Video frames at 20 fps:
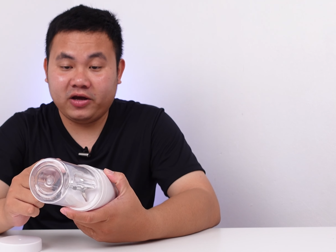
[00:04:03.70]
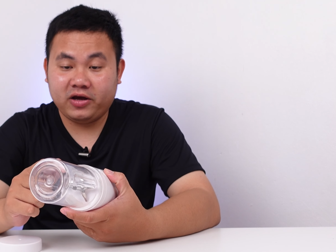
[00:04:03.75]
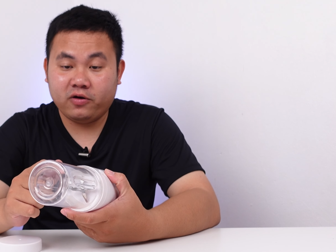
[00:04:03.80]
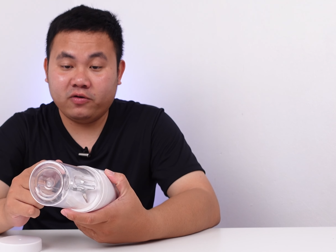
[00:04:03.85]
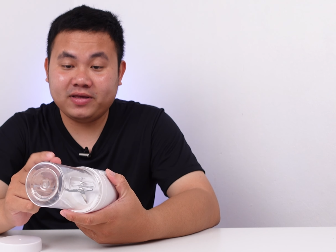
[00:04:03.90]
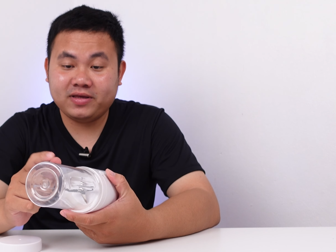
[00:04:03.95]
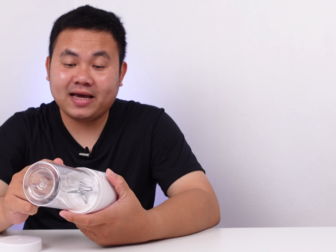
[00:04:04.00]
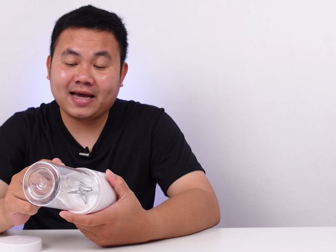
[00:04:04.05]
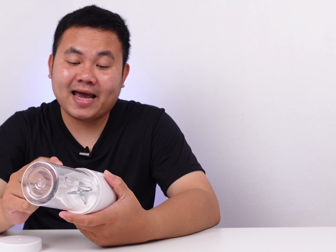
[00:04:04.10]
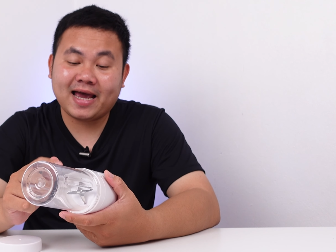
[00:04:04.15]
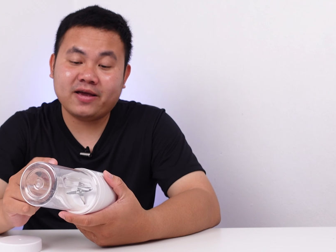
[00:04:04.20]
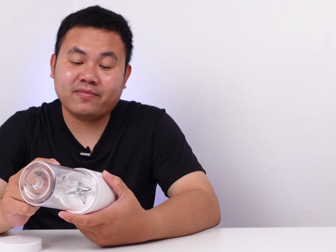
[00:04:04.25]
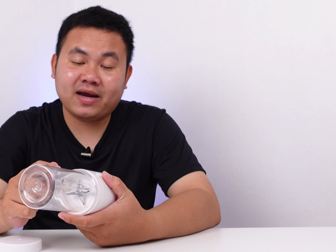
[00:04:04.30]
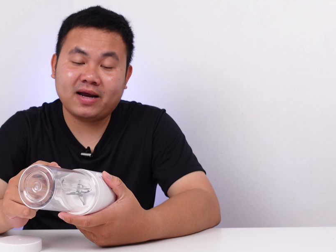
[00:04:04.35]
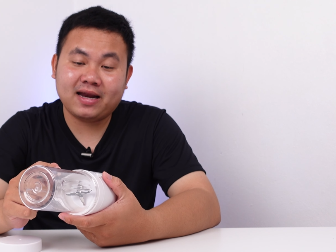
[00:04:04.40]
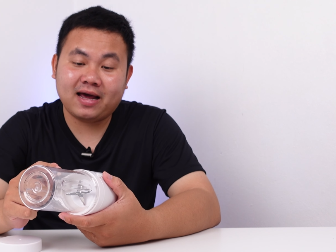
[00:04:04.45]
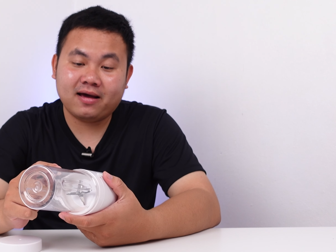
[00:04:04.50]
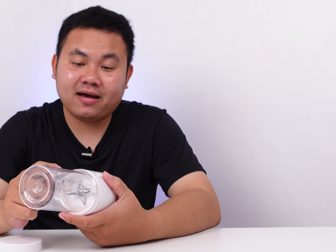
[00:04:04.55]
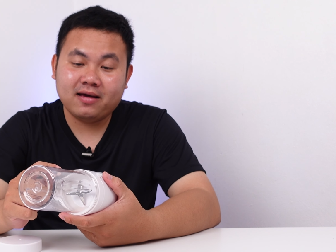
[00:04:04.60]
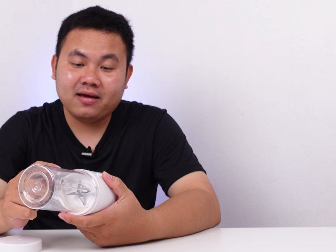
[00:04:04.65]
kiểu trái cây trong đây
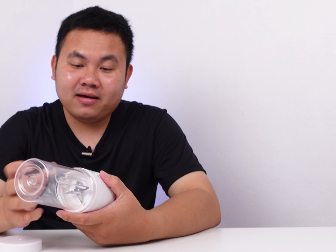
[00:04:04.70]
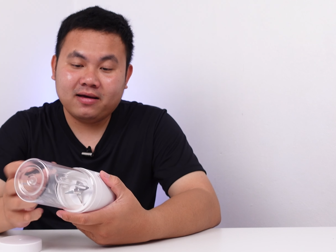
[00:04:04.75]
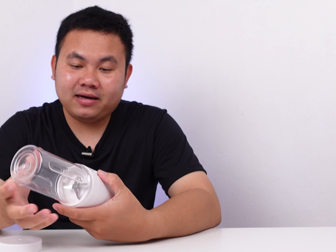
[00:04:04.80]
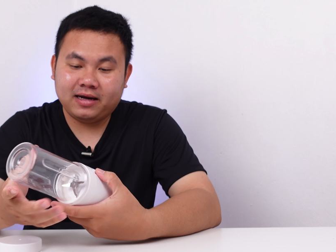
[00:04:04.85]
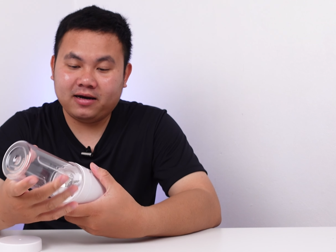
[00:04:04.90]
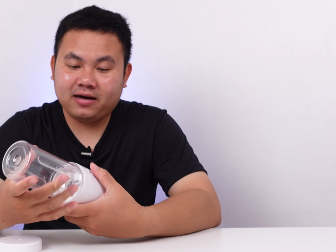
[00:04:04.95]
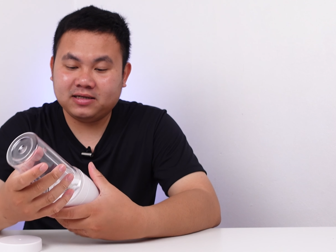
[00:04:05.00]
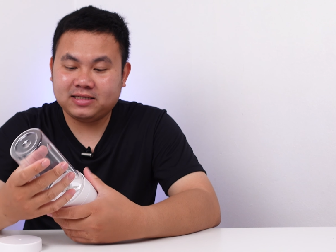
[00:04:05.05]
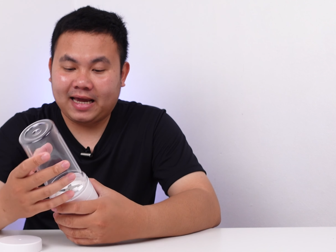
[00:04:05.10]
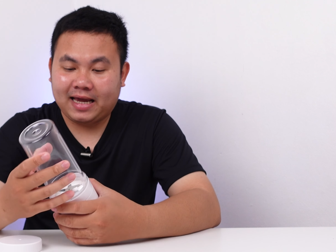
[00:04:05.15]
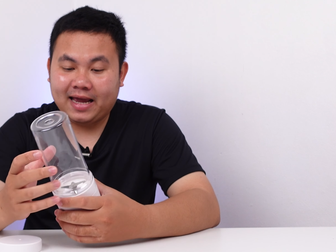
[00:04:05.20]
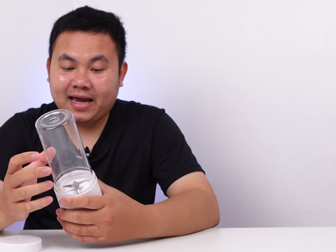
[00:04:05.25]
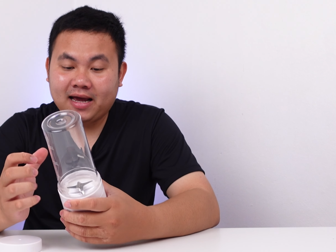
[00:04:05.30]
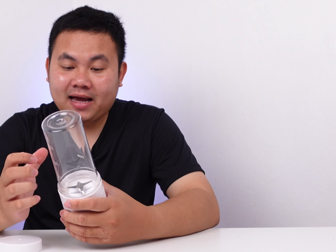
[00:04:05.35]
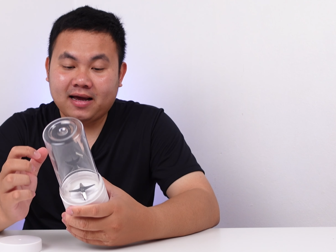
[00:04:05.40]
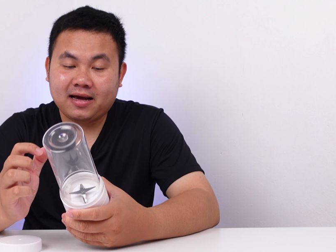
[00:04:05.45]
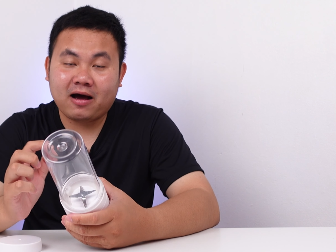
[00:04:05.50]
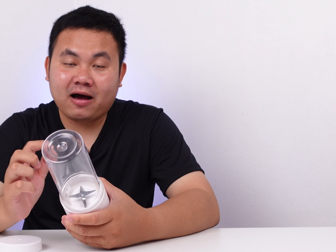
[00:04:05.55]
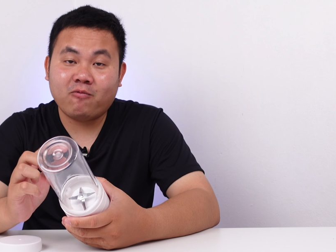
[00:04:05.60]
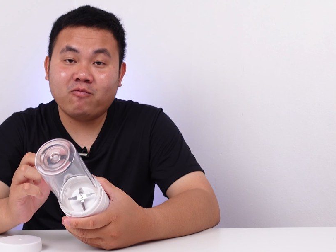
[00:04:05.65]
nè, thì nó
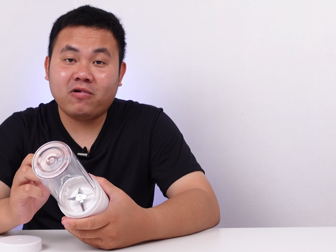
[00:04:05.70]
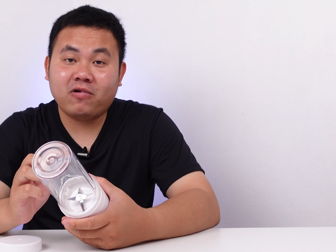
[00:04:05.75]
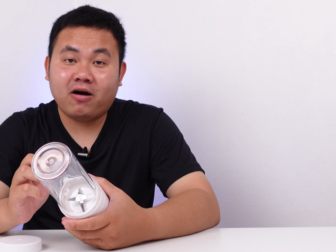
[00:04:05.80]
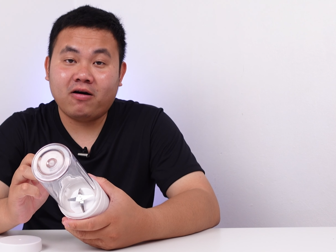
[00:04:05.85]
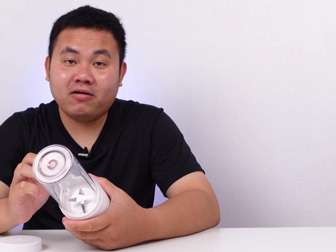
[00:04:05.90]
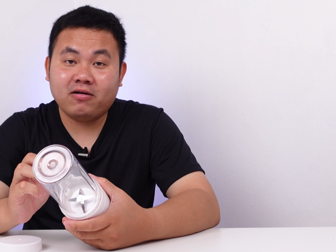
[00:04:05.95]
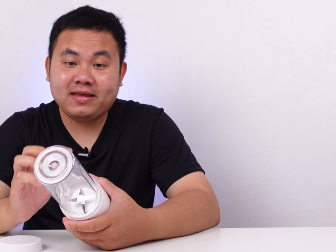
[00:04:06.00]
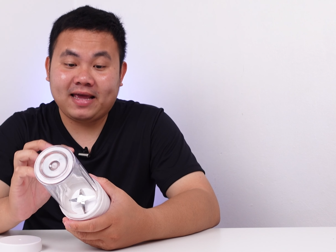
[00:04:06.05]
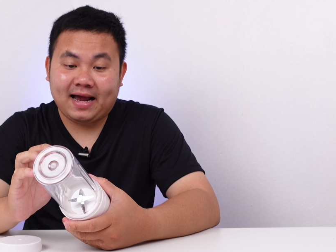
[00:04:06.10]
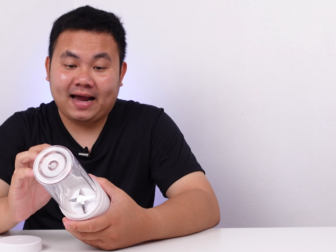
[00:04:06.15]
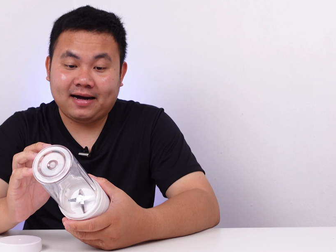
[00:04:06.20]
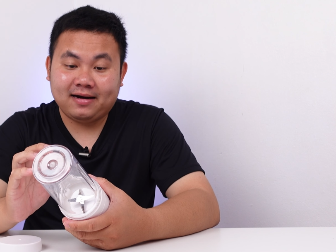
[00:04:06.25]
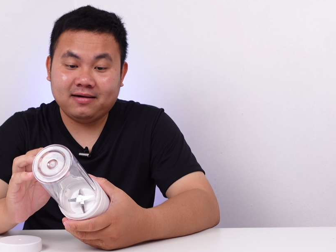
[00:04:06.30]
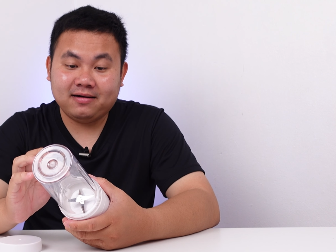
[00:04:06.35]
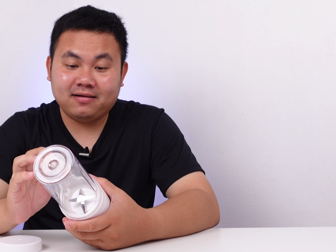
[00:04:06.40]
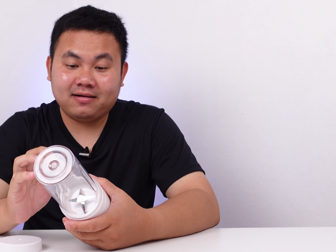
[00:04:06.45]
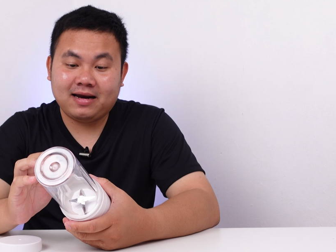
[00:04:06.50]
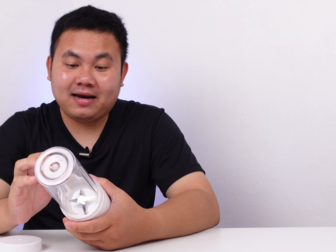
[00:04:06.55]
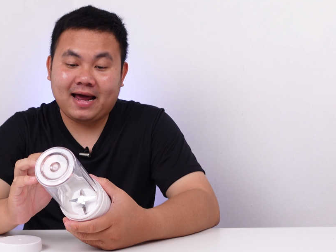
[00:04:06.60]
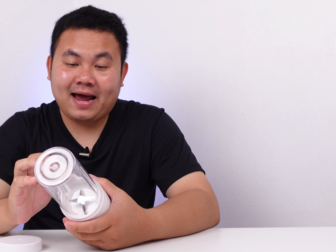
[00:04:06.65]
sẽ không có nhận
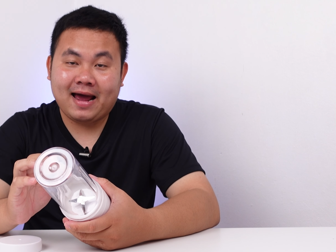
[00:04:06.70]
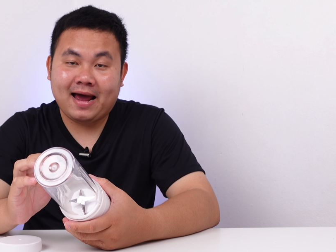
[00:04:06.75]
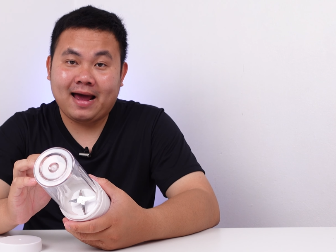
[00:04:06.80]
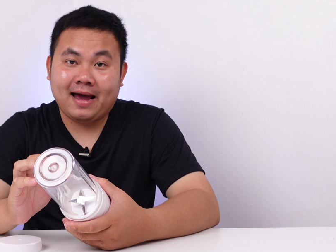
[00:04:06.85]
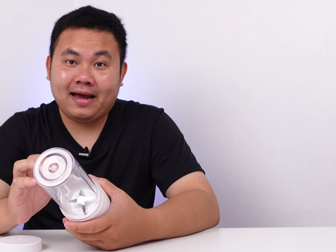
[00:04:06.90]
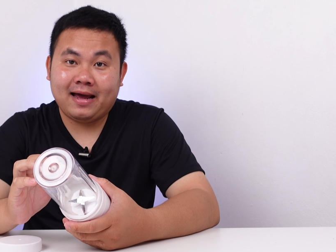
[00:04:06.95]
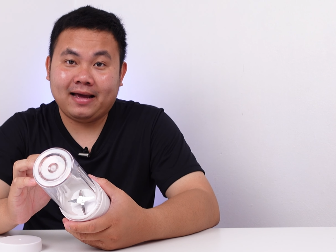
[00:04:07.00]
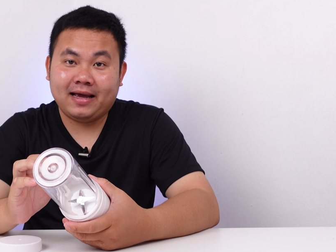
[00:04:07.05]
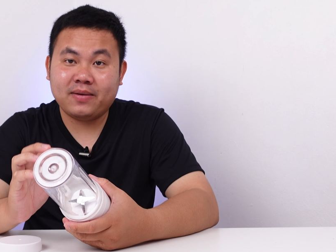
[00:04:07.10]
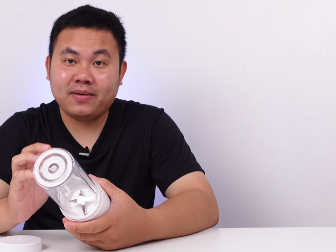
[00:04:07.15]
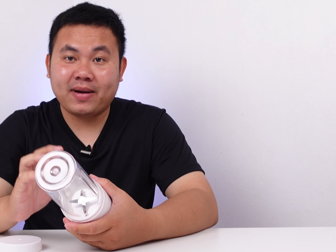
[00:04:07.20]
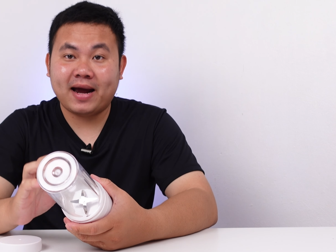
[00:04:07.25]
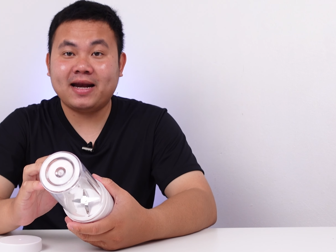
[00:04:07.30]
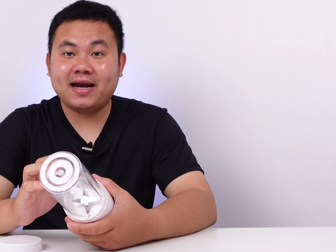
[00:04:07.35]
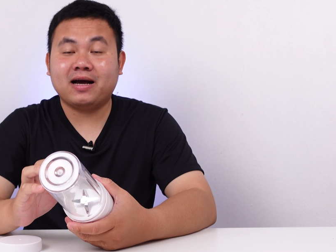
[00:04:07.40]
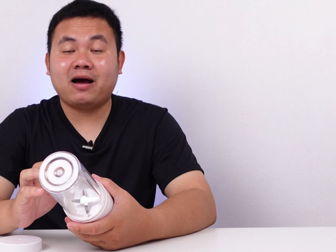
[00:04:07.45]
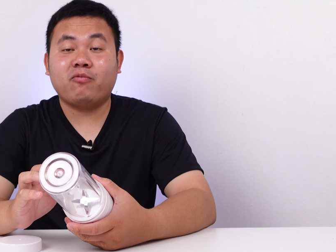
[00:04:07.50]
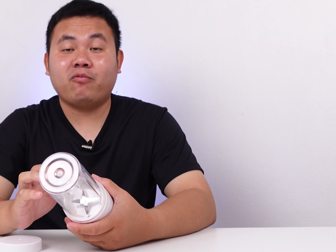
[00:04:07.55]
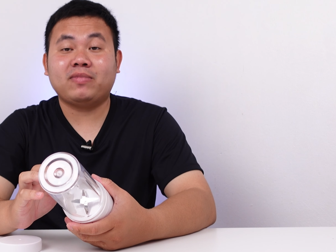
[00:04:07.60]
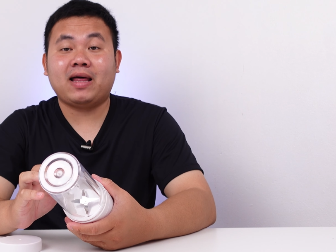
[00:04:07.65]
được là cái máy nó
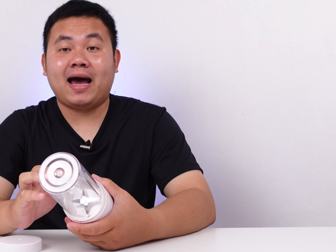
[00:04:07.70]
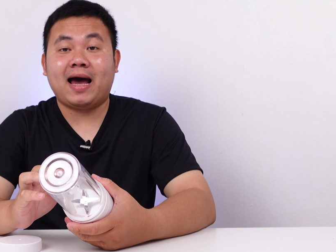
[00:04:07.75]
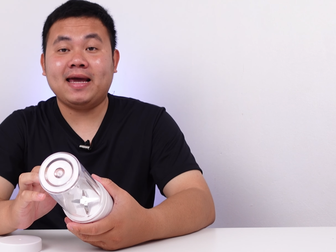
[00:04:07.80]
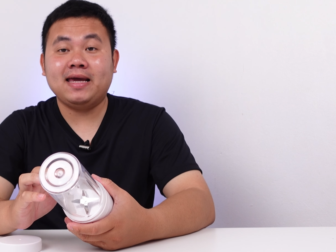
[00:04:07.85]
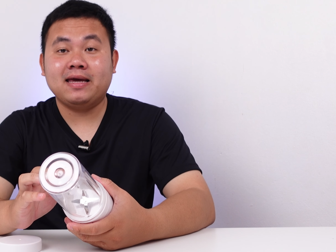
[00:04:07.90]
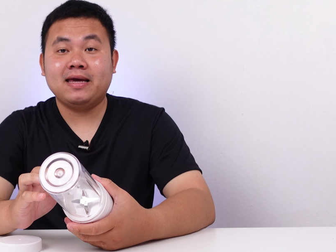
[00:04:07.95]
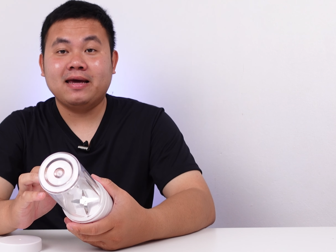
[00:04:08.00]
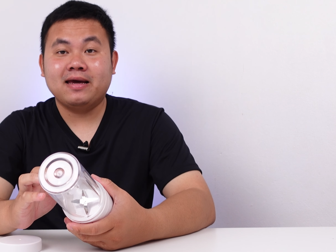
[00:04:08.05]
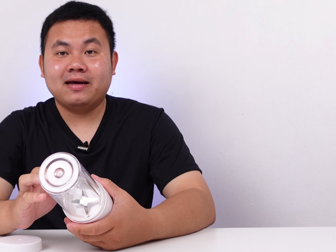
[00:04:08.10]
không tải,